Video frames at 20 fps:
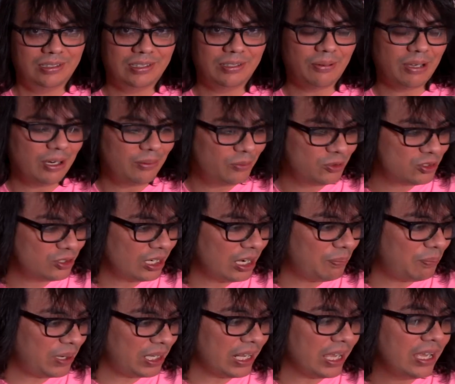se vale mucho
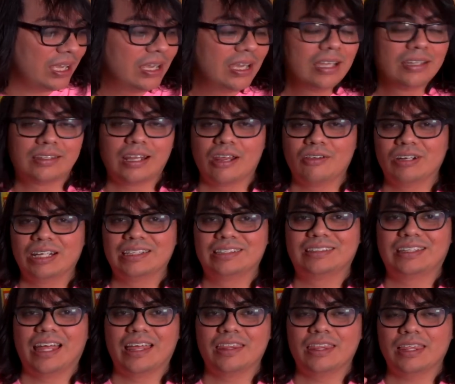la pena. Trae un
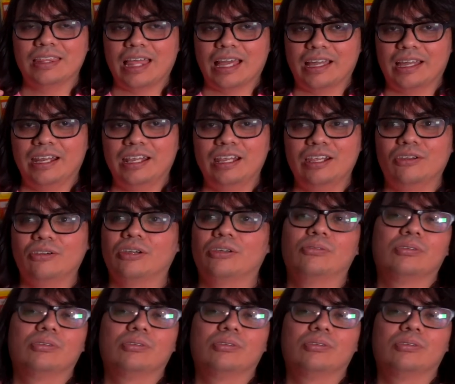stand de acrílico,